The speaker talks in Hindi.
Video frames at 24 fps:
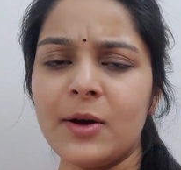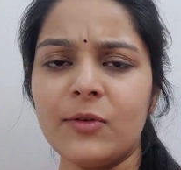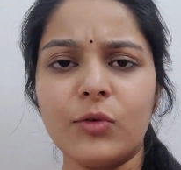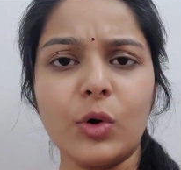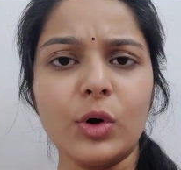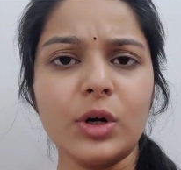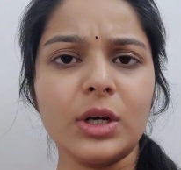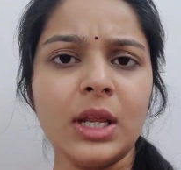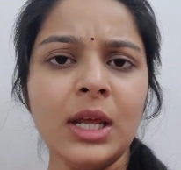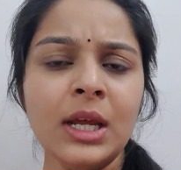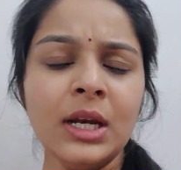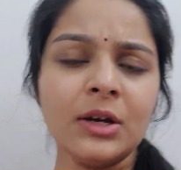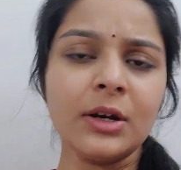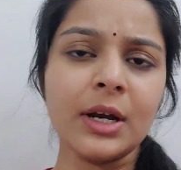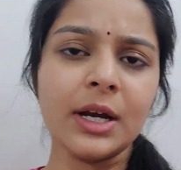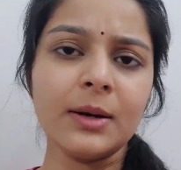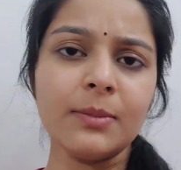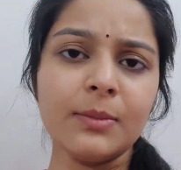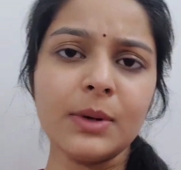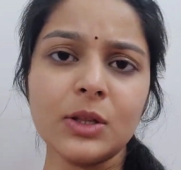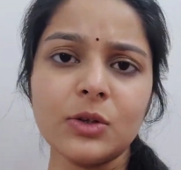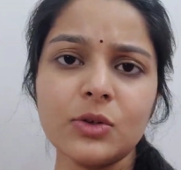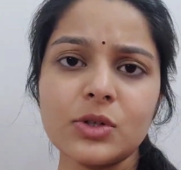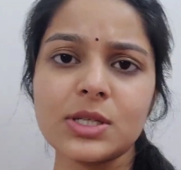वोटिंग
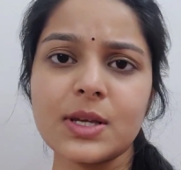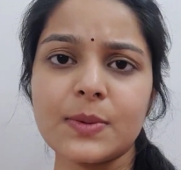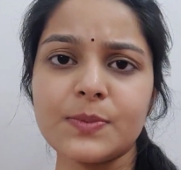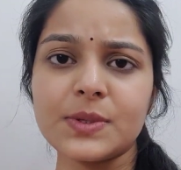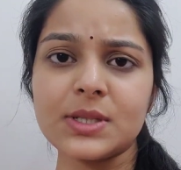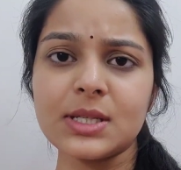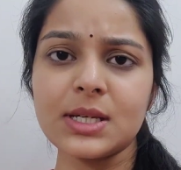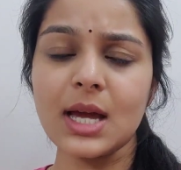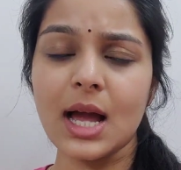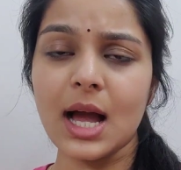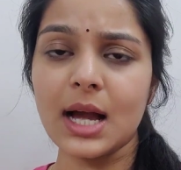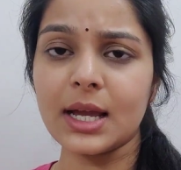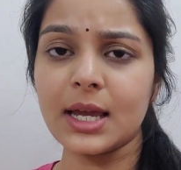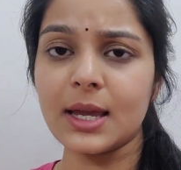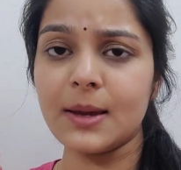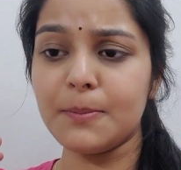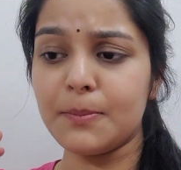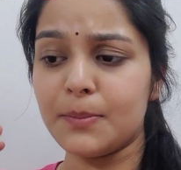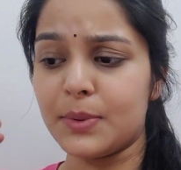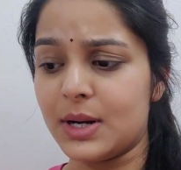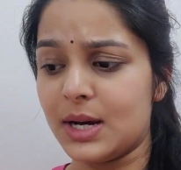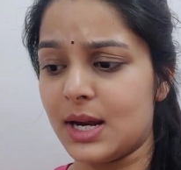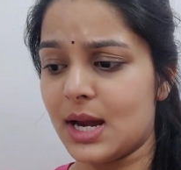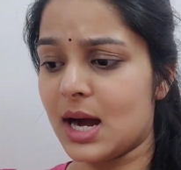ट्रेंड में तो सबसे आगे
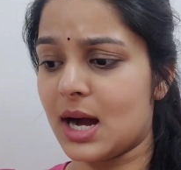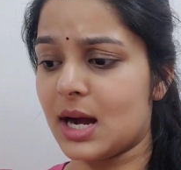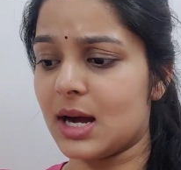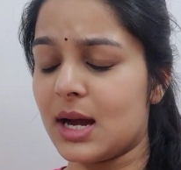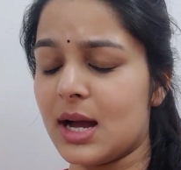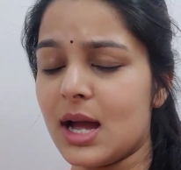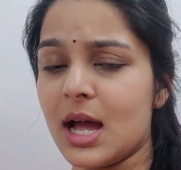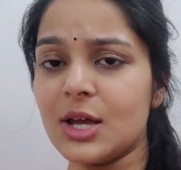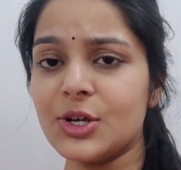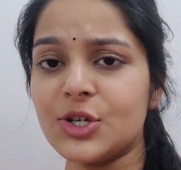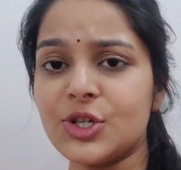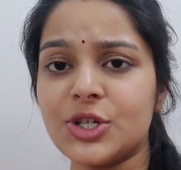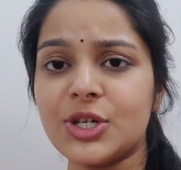प्रियंका